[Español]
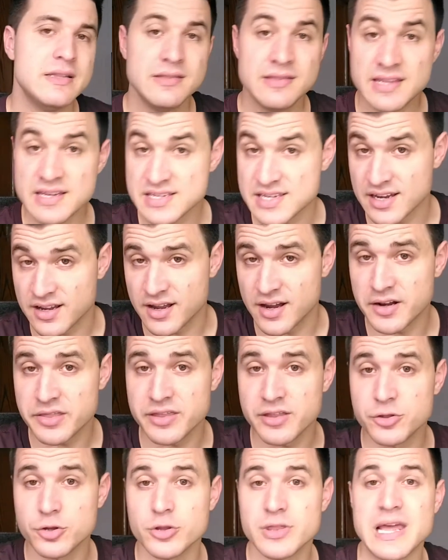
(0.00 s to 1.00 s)
De ese
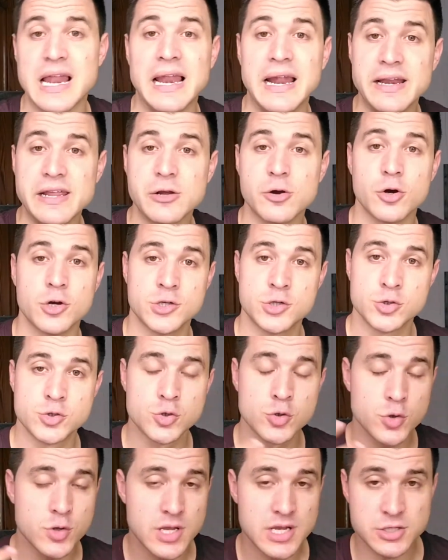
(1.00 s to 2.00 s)
ejército de Alarico y sus
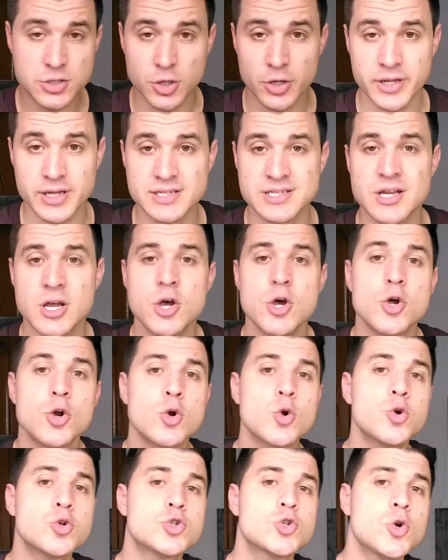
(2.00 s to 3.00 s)
sucesores
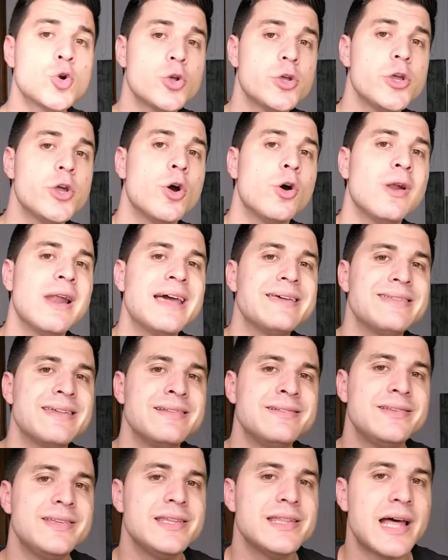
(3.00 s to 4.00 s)
surgió la
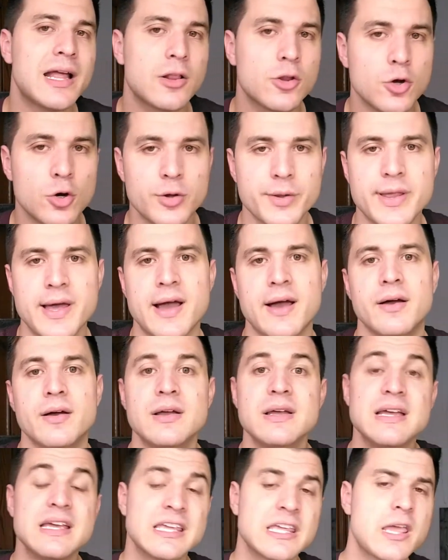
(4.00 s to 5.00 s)
identidad goda,
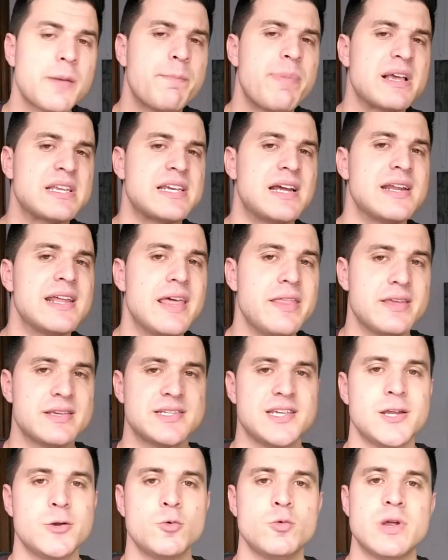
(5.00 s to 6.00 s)
que pasaría de
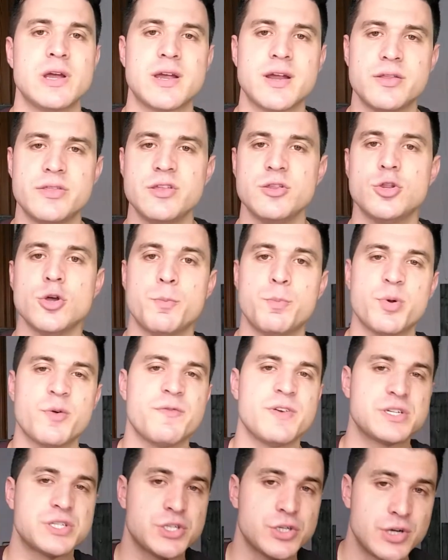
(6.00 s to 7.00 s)
ser un ejército
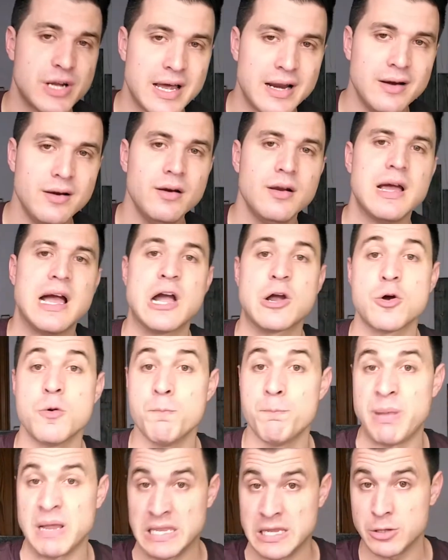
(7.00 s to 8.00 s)
profesional,
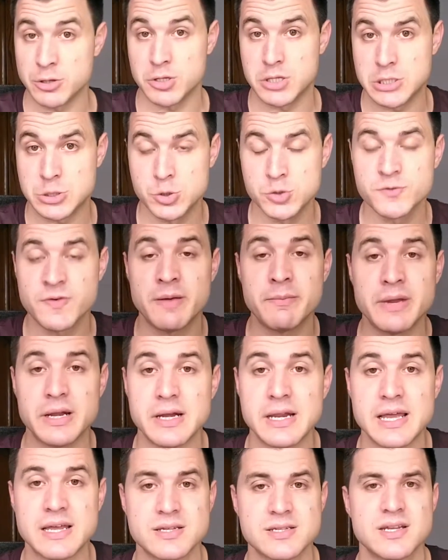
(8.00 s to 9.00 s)
acompañado de sus
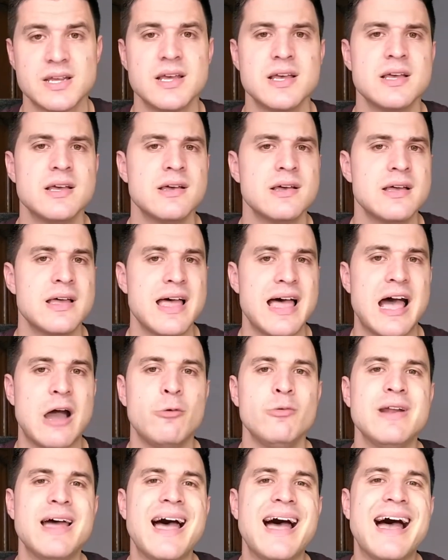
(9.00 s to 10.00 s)
familias, a
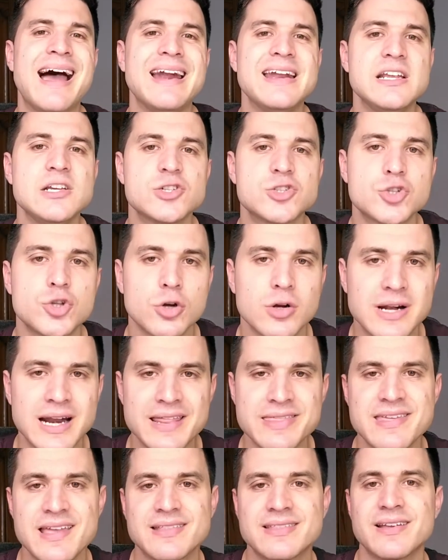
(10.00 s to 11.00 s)
una
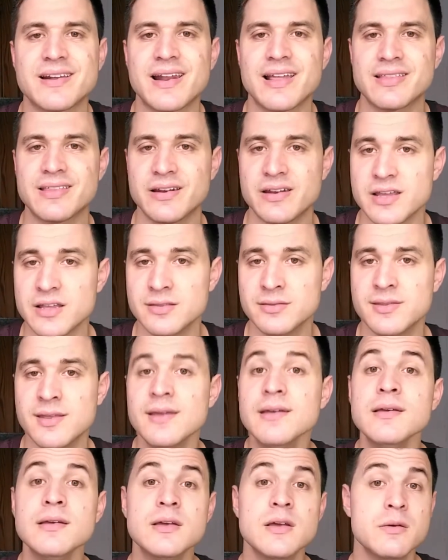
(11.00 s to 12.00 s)
aristocracia
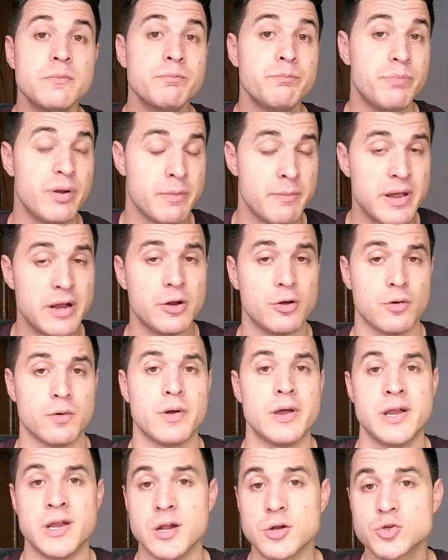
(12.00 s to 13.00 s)
terrateniente,
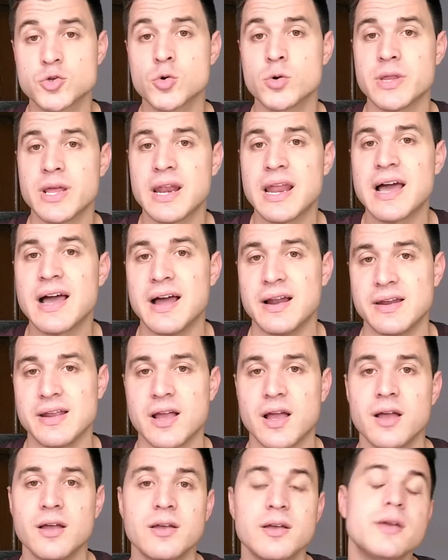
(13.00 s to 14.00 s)
primero en el sur de la
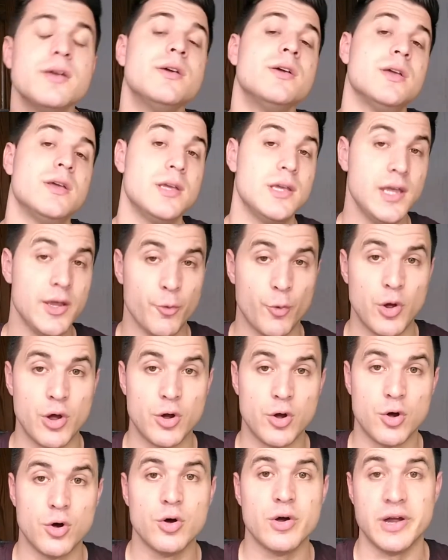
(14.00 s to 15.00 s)
Galia y
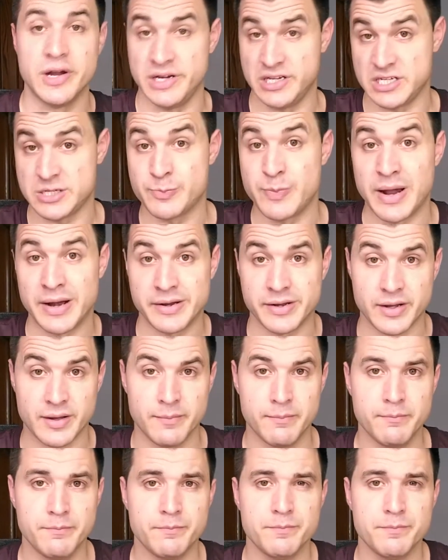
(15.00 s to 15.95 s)
luego en Hispania.